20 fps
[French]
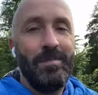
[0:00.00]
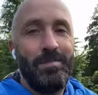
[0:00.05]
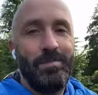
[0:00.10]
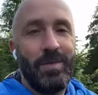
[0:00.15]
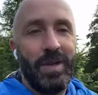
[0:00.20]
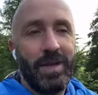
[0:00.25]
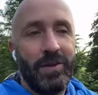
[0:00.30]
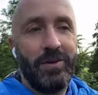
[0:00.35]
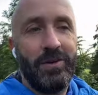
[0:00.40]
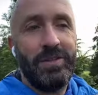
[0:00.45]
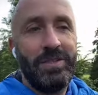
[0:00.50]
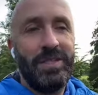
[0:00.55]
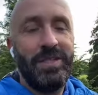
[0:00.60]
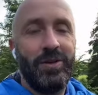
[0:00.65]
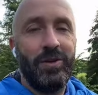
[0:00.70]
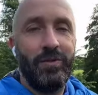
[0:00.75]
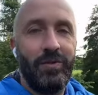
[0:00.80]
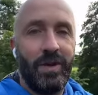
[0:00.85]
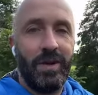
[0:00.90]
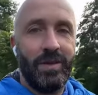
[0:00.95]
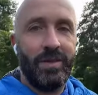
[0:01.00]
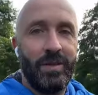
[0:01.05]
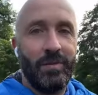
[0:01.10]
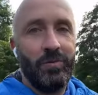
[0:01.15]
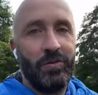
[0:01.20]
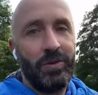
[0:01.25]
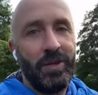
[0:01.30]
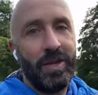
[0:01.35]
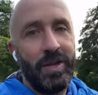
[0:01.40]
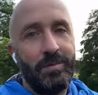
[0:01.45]
Mercredi, on va
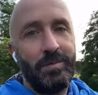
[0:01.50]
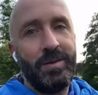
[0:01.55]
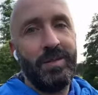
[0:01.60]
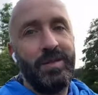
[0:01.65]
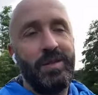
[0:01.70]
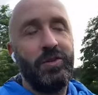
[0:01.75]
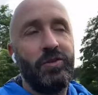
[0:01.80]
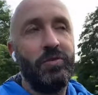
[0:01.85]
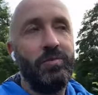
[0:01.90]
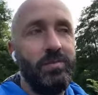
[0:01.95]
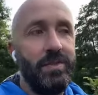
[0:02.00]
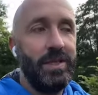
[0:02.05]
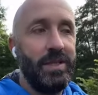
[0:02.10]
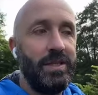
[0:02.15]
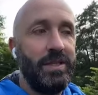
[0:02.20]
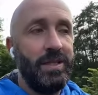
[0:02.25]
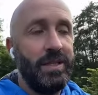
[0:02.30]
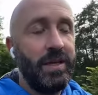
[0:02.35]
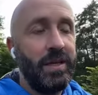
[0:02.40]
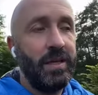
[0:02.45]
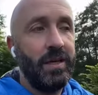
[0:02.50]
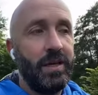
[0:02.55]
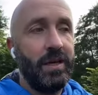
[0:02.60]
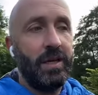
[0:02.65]
réceptionner la piscine de Mehdi.